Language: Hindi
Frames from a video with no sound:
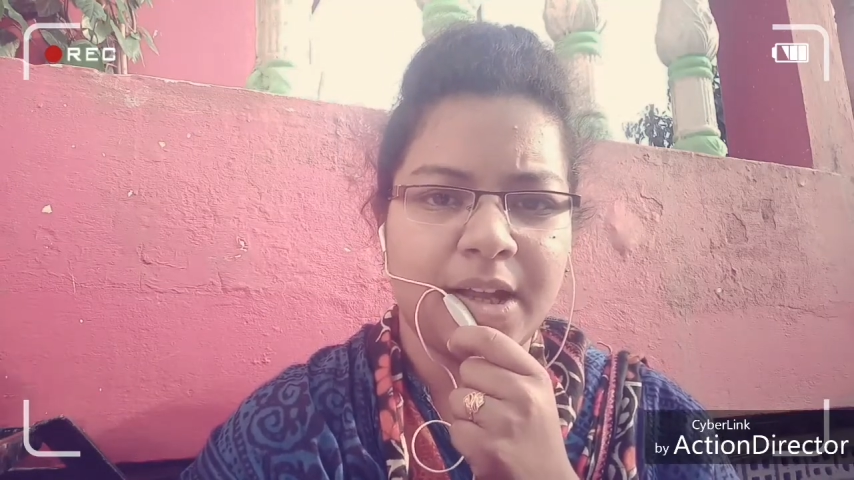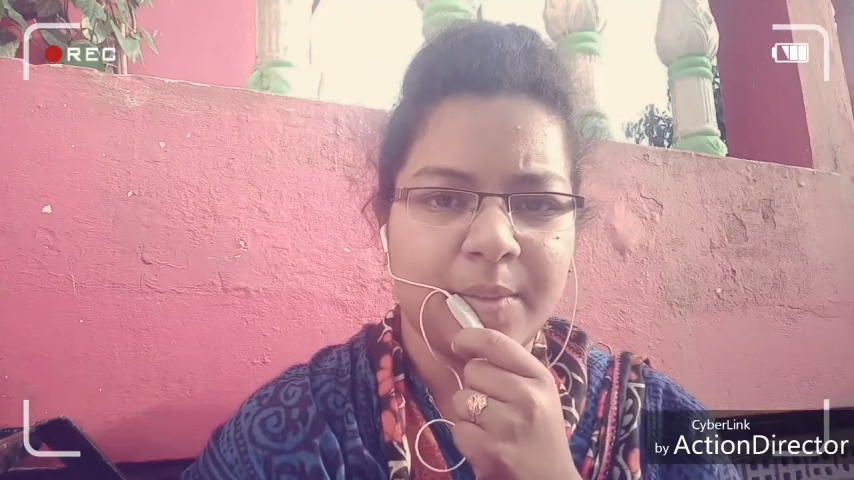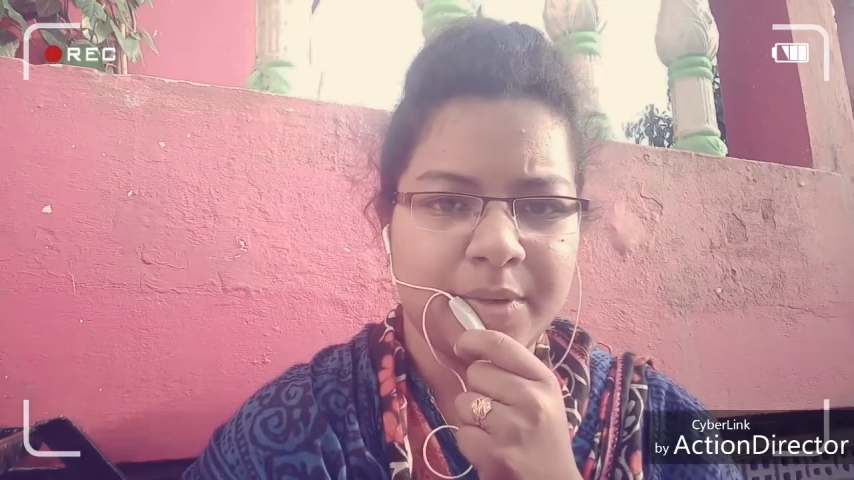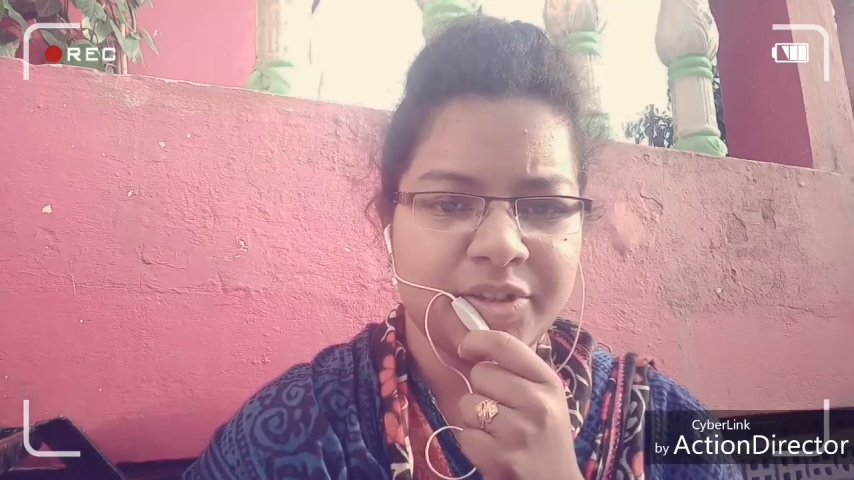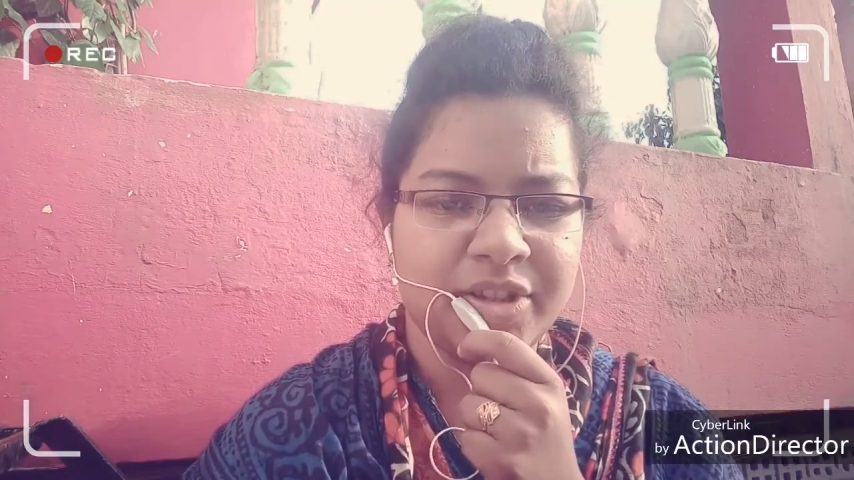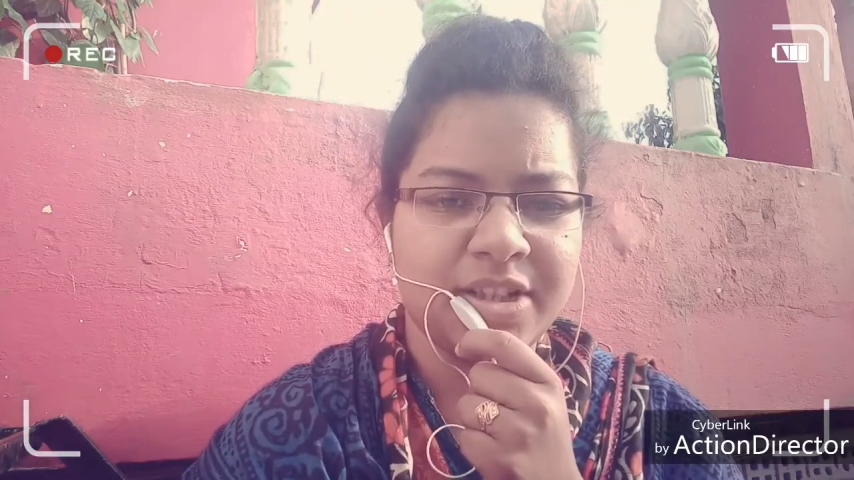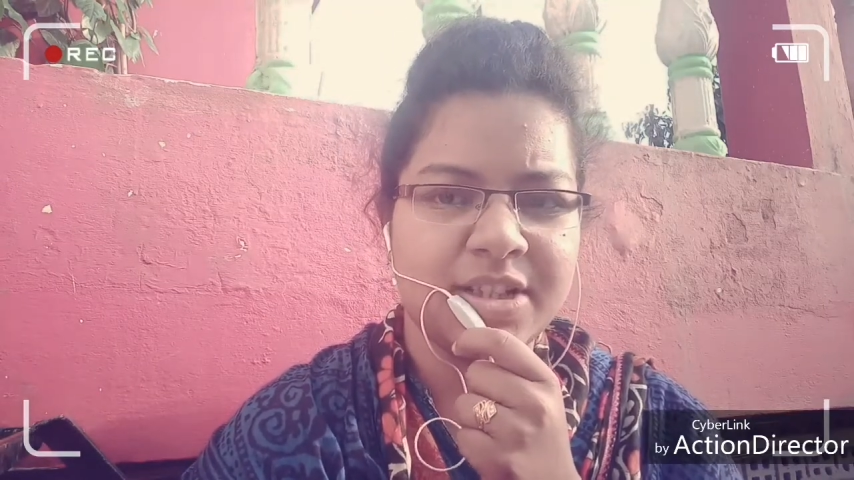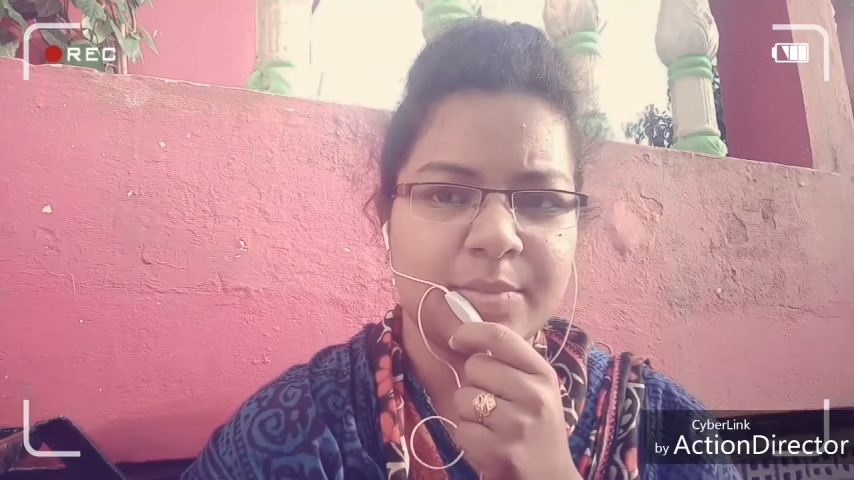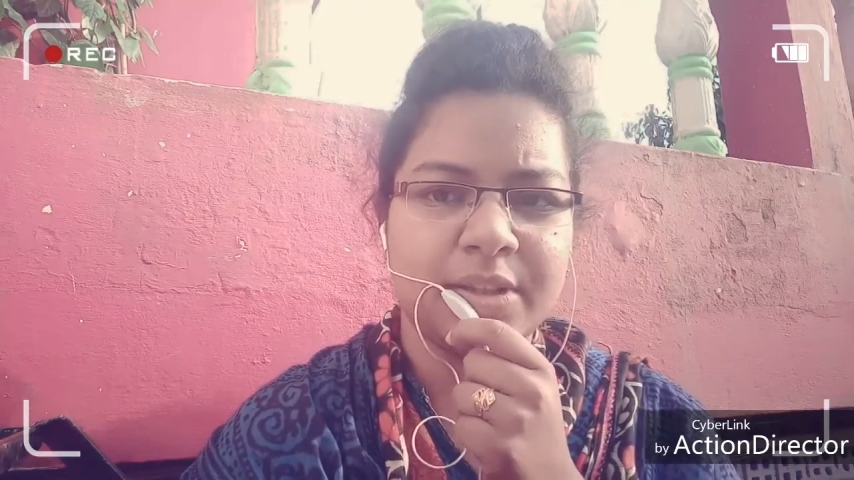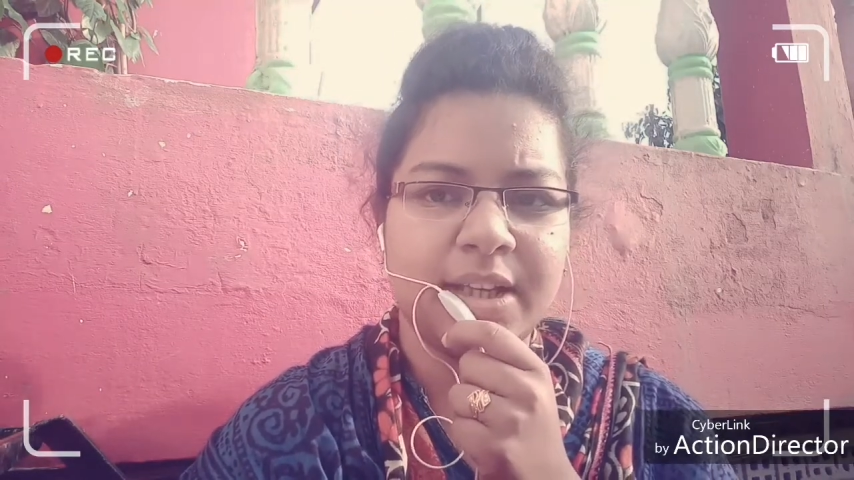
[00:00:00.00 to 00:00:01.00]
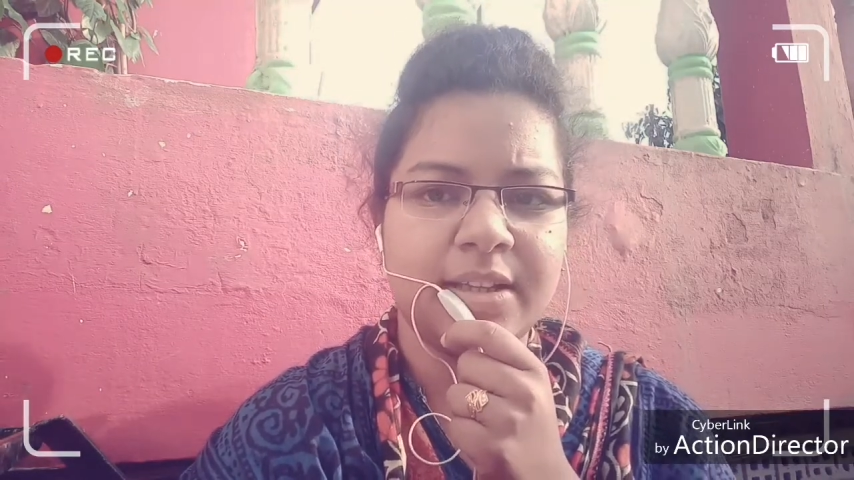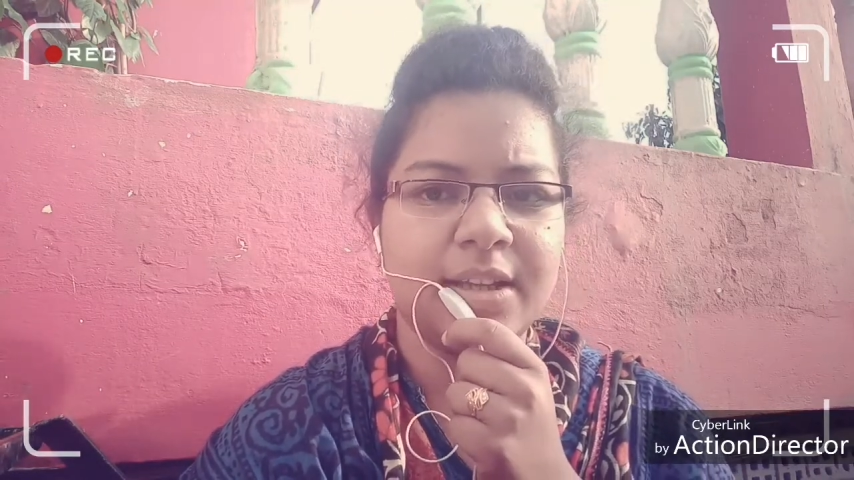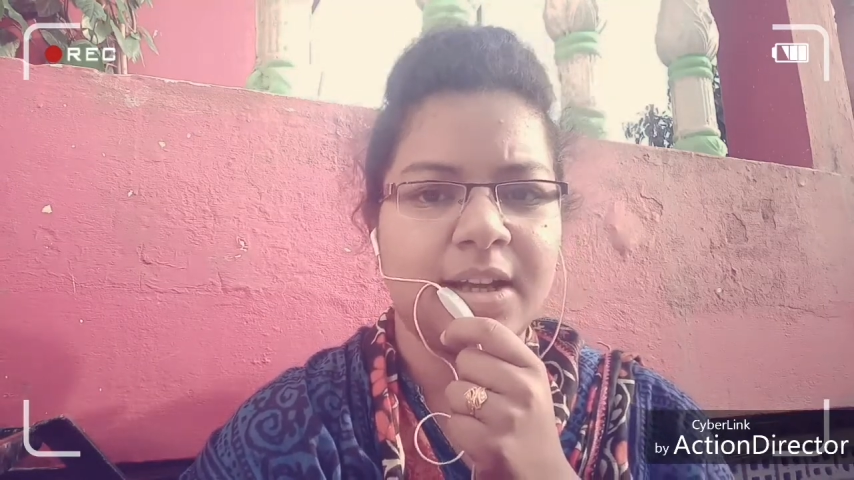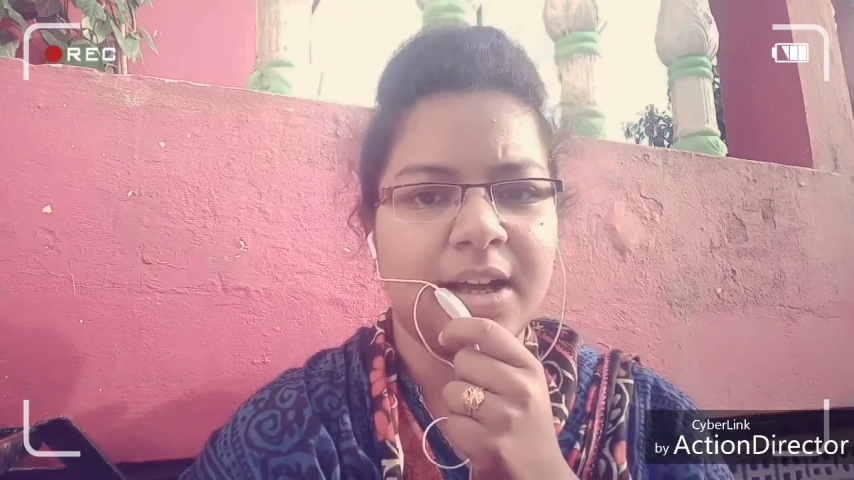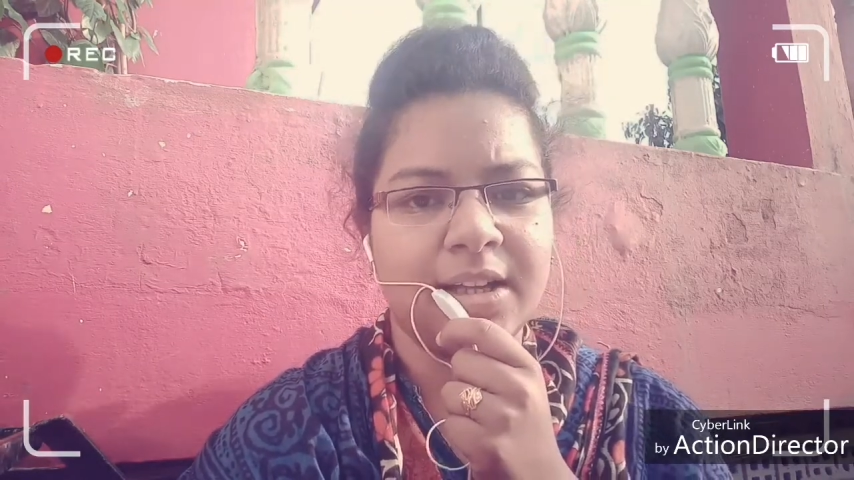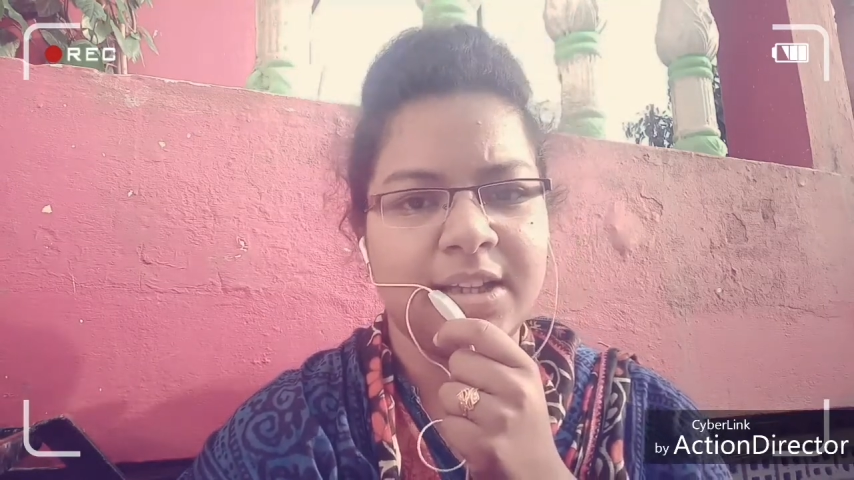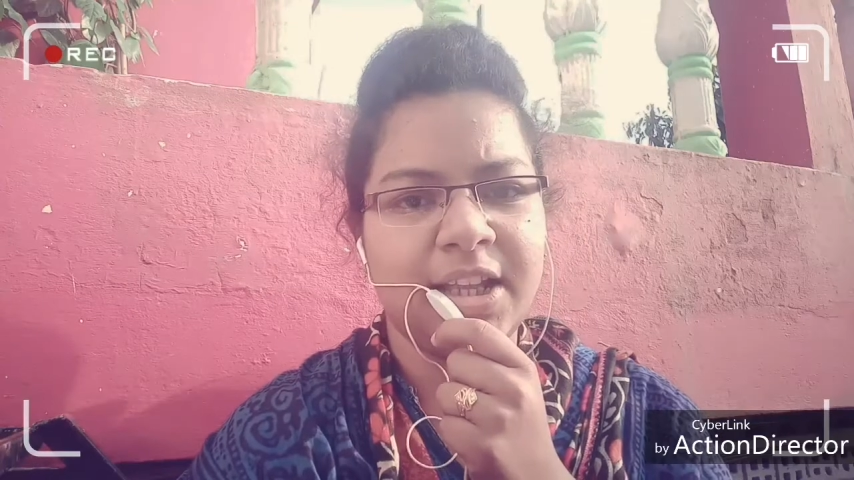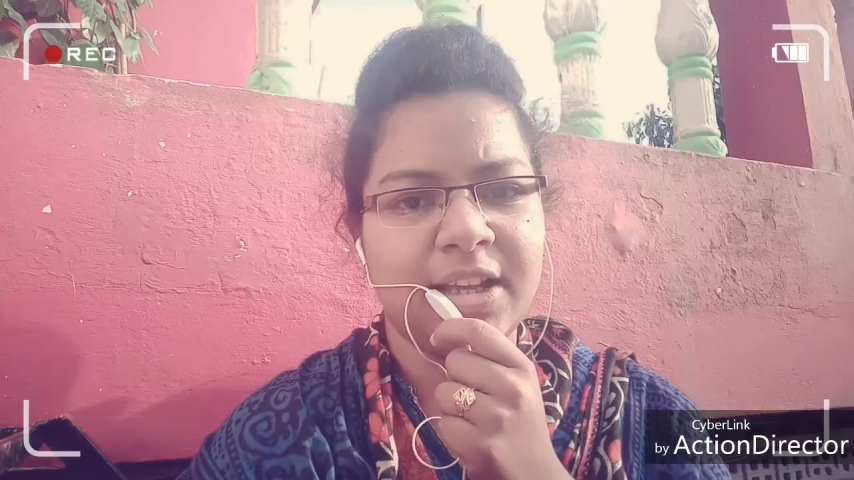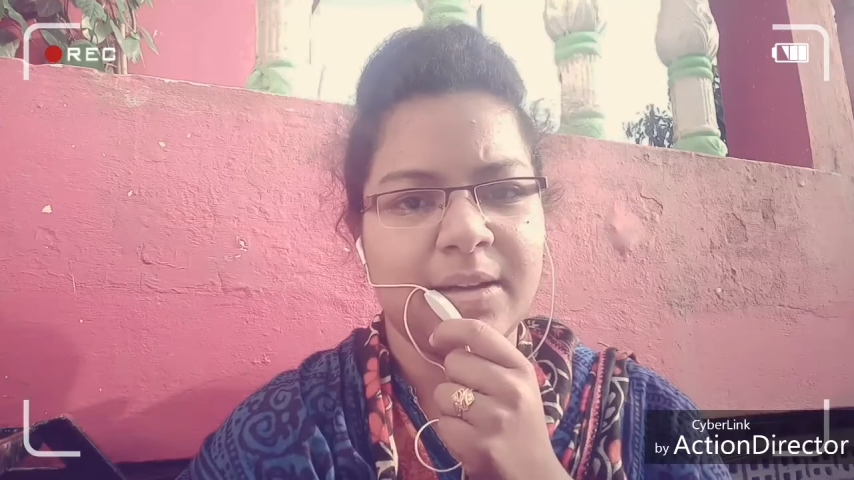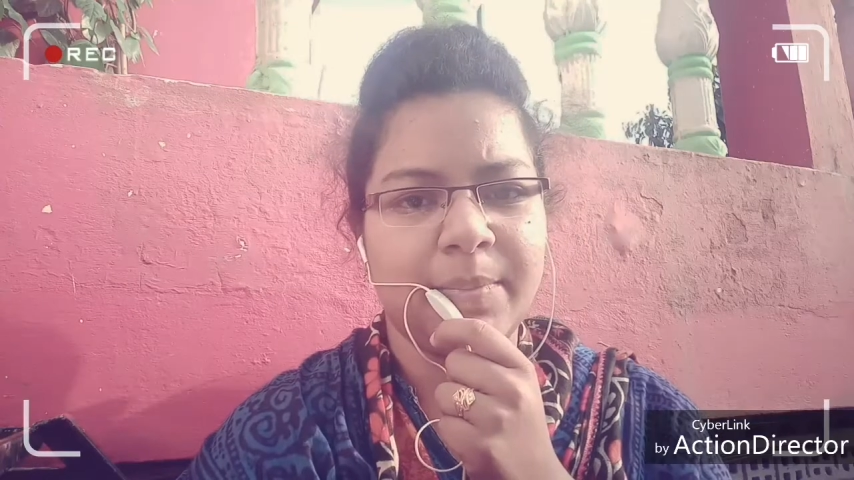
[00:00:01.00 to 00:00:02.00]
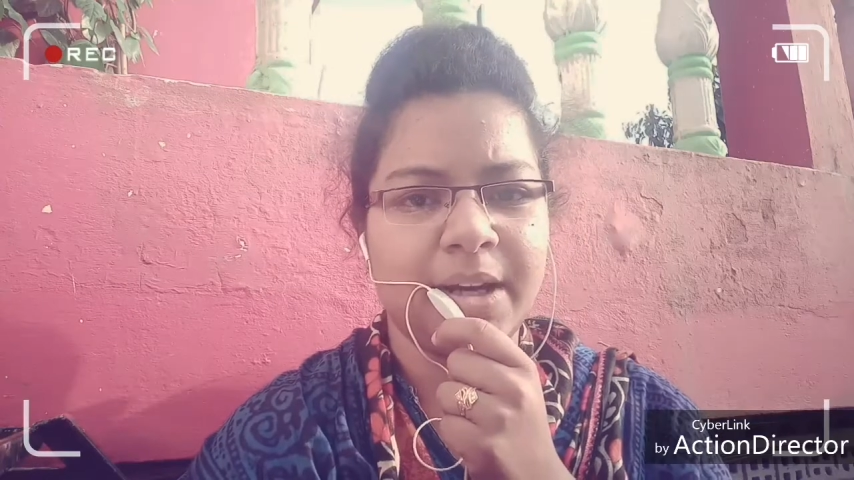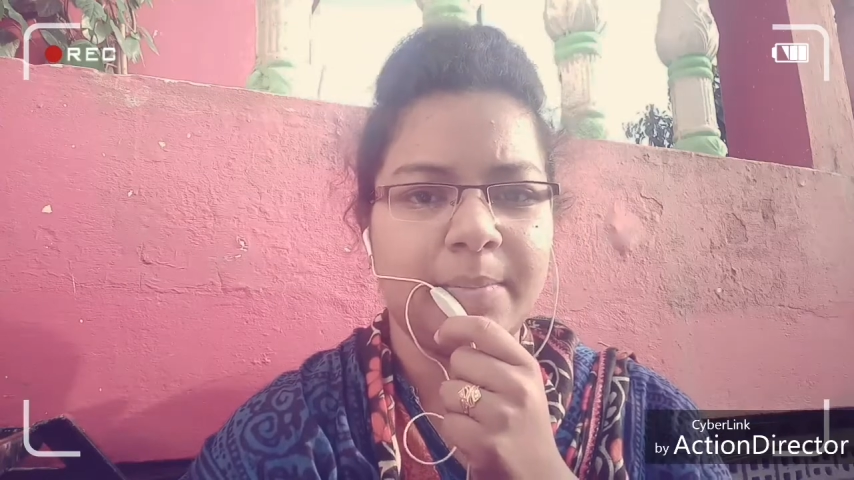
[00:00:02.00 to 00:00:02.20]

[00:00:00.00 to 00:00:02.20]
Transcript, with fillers: प्रधानमंत्री श्रीमती इंदिरा गांधी के